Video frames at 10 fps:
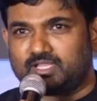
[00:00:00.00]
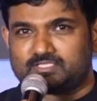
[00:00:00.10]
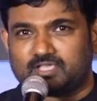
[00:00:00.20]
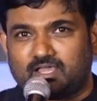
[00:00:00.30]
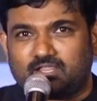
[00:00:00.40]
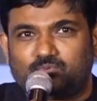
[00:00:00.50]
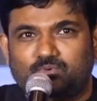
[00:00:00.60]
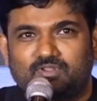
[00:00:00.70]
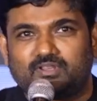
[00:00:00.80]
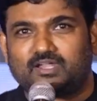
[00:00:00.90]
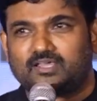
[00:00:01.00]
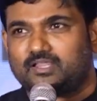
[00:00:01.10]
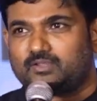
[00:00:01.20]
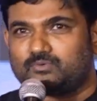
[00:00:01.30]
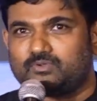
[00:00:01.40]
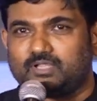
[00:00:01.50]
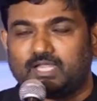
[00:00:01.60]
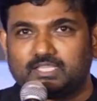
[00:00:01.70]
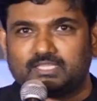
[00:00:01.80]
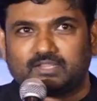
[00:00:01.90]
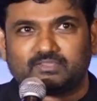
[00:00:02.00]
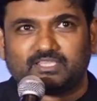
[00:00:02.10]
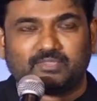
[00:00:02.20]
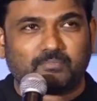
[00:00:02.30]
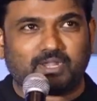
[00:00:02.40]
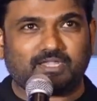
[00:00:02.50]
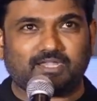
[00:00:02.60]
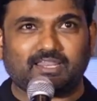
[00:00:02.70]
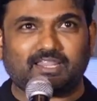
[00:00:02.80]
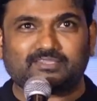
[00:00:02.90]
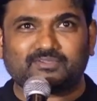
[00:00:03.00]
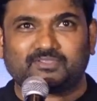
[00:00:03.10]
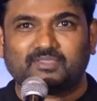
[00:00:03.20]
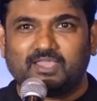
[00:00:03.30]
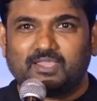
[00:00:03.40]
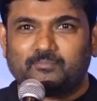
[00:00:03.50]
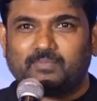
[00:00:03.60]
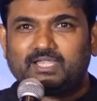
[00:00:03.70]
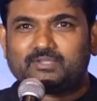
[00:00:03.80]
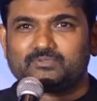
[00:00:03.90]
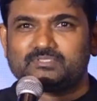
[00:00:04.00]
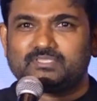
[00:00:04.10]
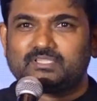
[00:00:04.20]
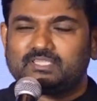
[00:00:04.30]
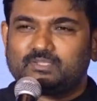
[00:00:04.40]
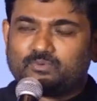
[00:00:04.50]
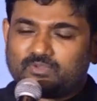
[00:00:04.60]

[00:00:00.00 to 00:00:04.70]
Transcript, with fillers: చాలా కోరికలు అడగాలనుకుంటాం వెళ్ళిన తర్వాత ఏం మాట్లాడాలో అర్థం కాదు బయటకు వచ్చిన తర్వాత ఈ